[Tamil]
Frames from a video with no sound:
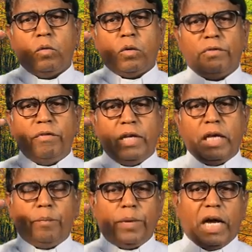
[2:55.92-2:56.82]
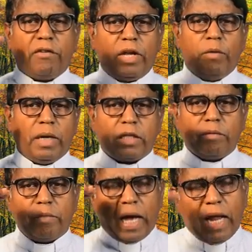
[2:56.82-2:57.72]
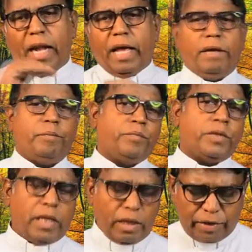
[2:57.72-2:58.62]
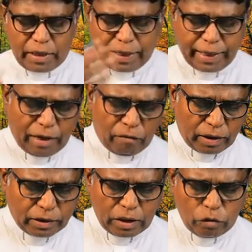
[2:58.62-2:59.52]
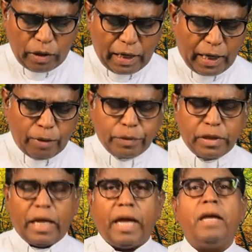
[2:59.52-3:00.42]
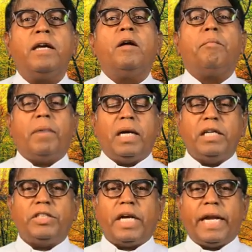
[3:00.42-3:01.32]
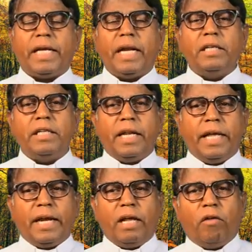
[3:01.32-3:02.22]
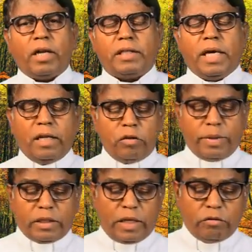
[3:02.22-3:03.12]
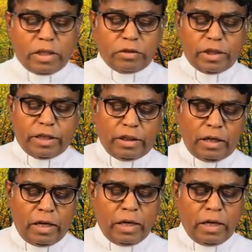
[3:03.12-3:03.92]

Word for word: ஒரு விவிலிய பார்வை மட்டும் அல்ல எனவே இன்றைய இறைவார்த்தைக்கு உங்களை அழைப்பதில் மகிழ்ச்சி அடைகிறேன் இன்றைய இறைவார்த்தையானது மத்திய செய்தி